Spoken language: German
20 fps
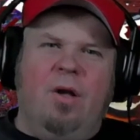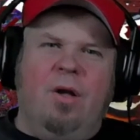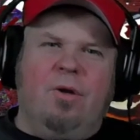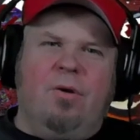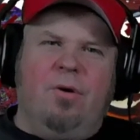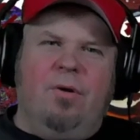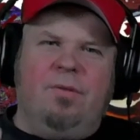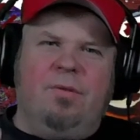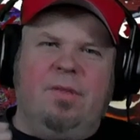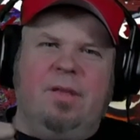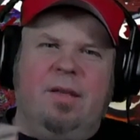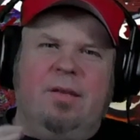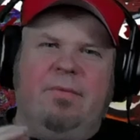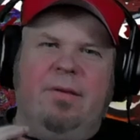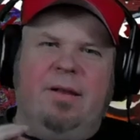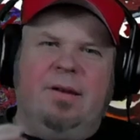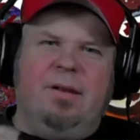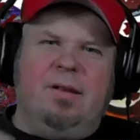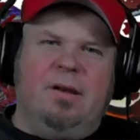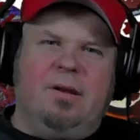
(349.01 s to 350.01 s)

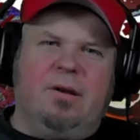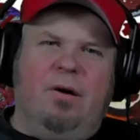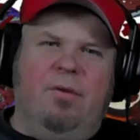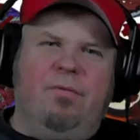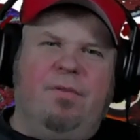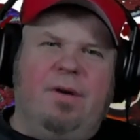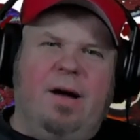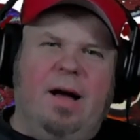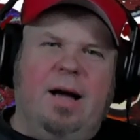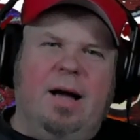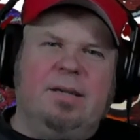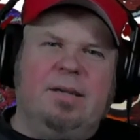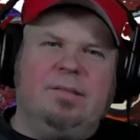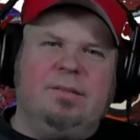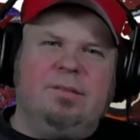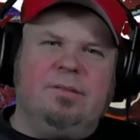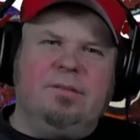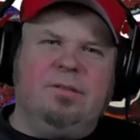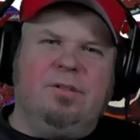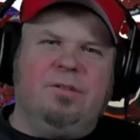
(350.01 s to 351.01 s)
konsequenter darauf
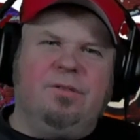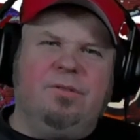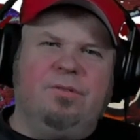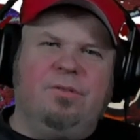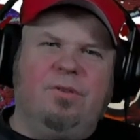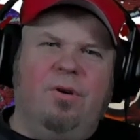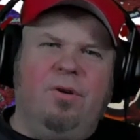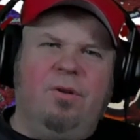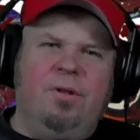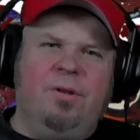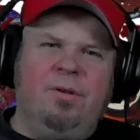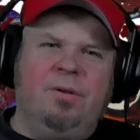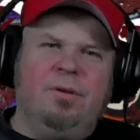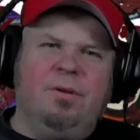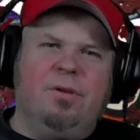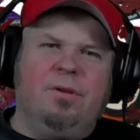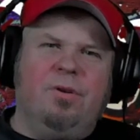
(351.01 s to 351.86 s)
achten sollen,